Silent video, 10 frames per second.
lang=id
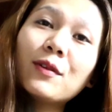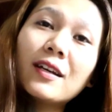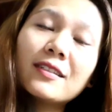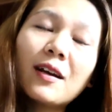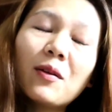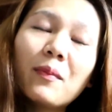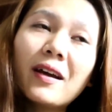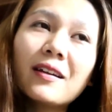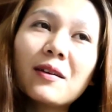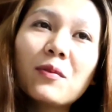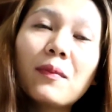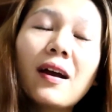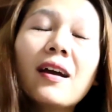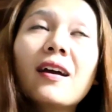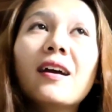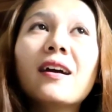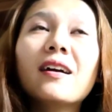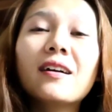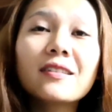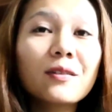gitu guys kalau main ke rumah
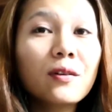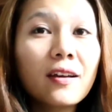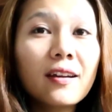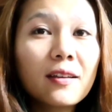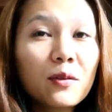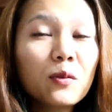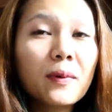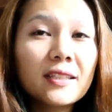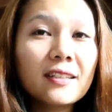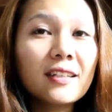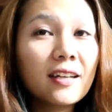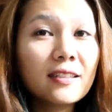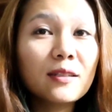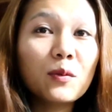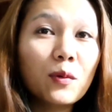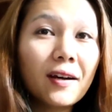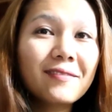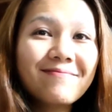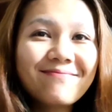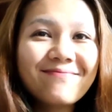uh, saudara gitu pasti dikasih uang